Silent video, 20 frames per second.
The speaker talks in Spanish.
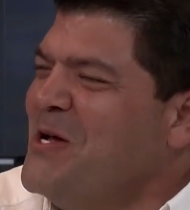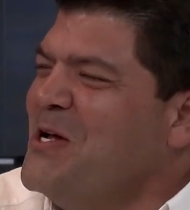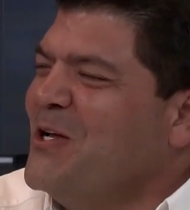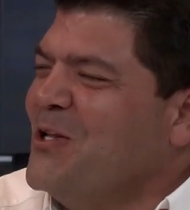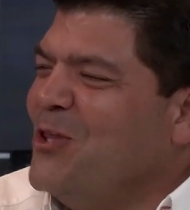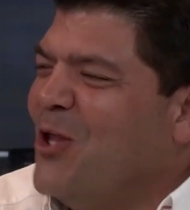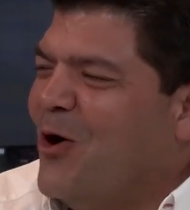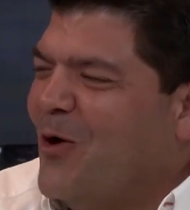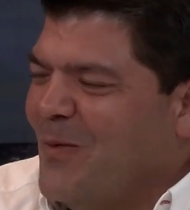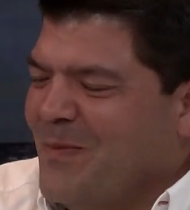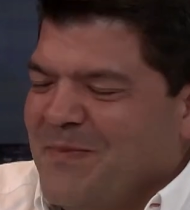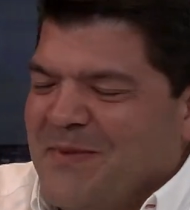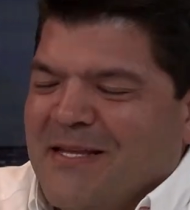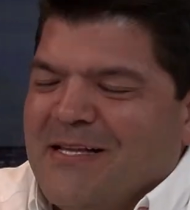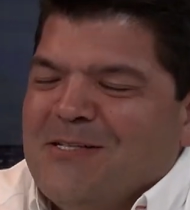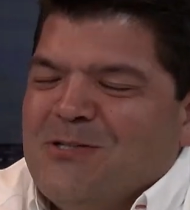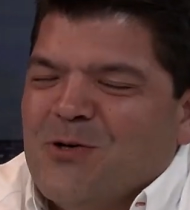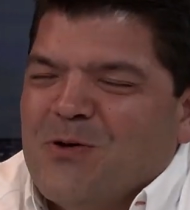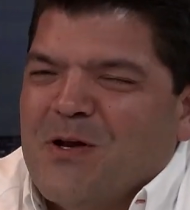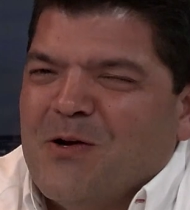No,
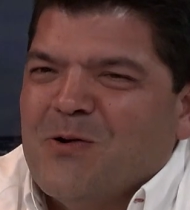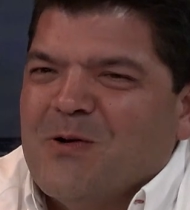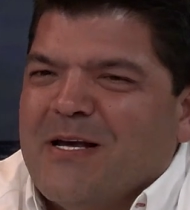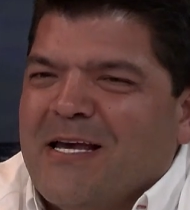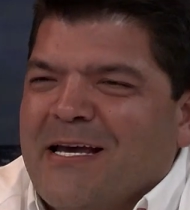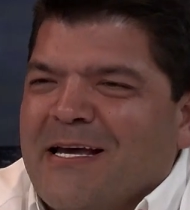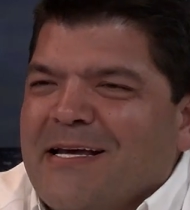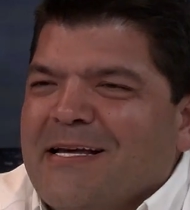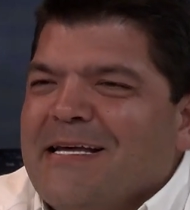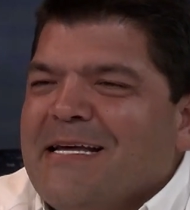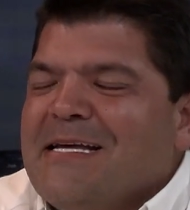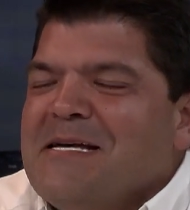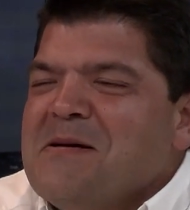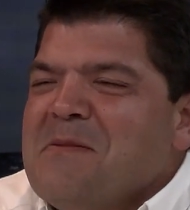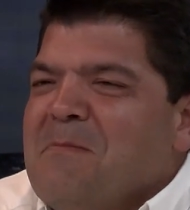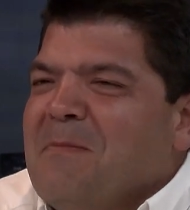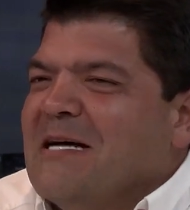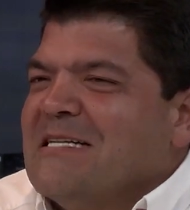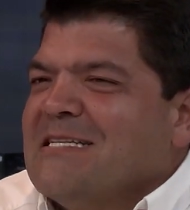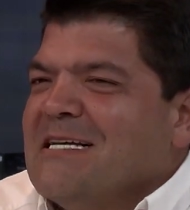yo creo que
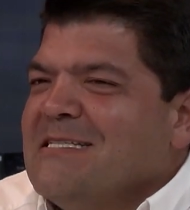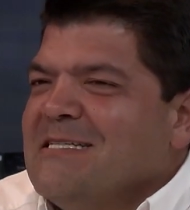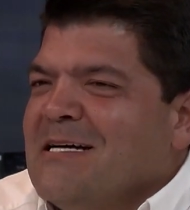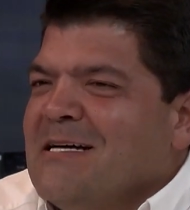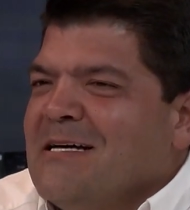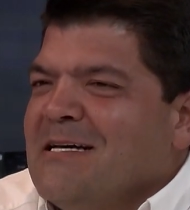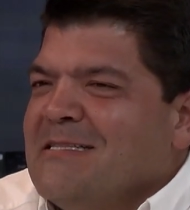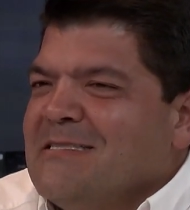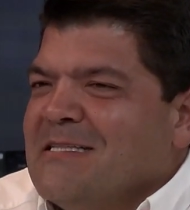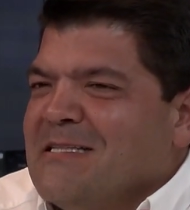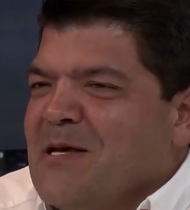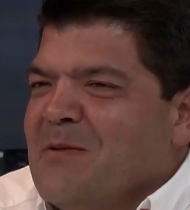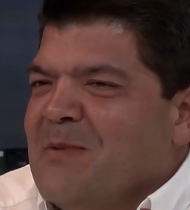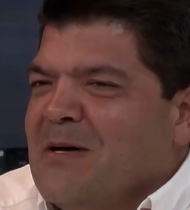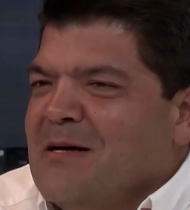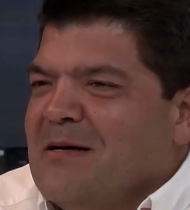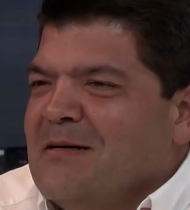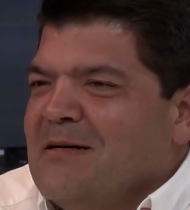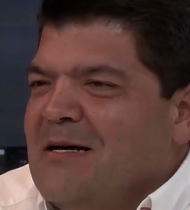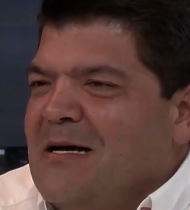más allá de ese
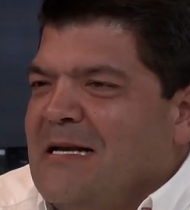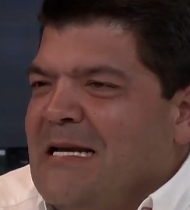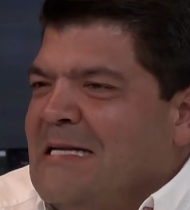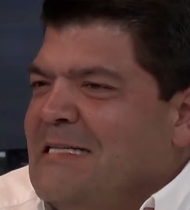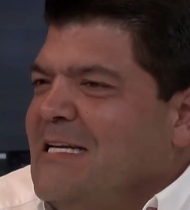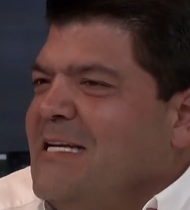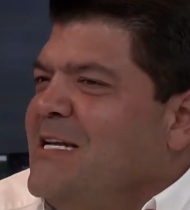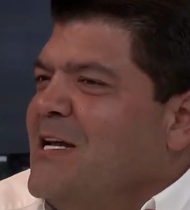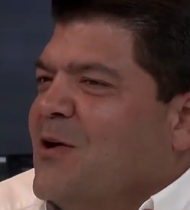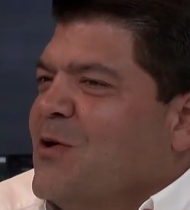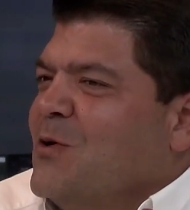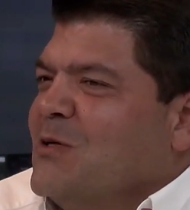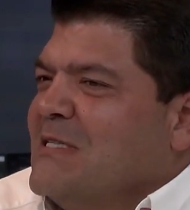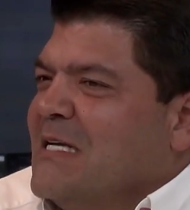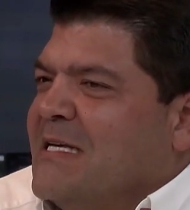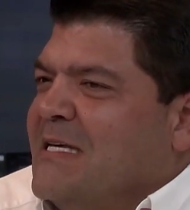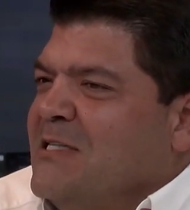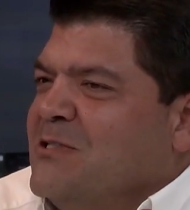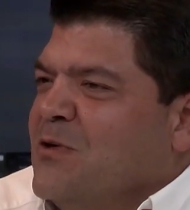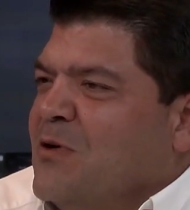tema, las líneas rojas
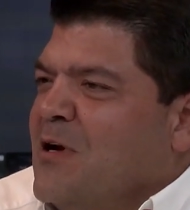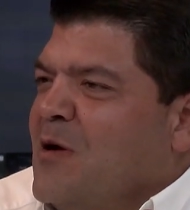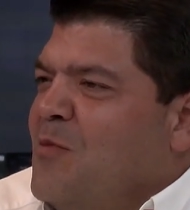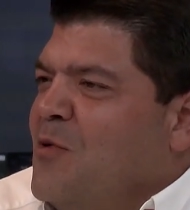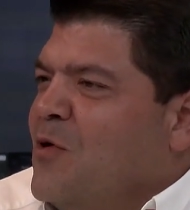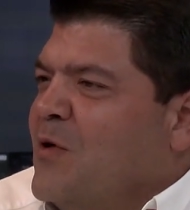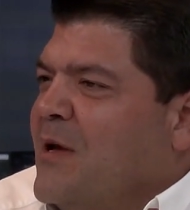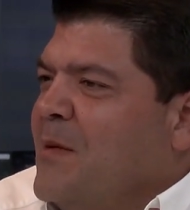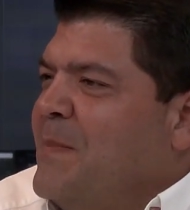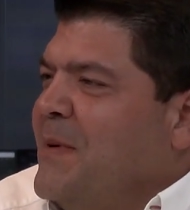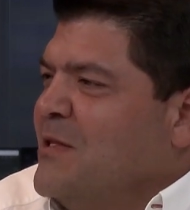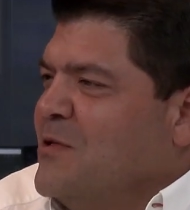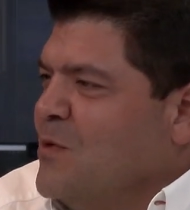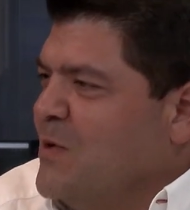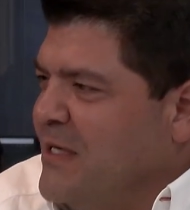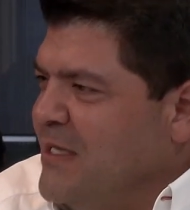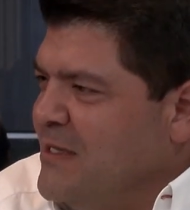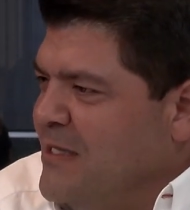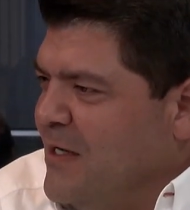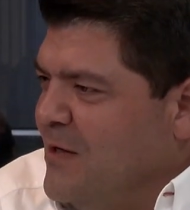aquí son el bloque Petro
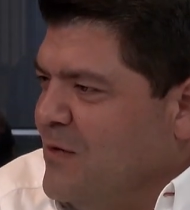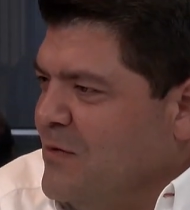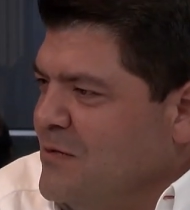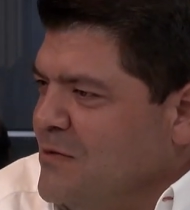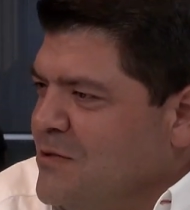Quintero.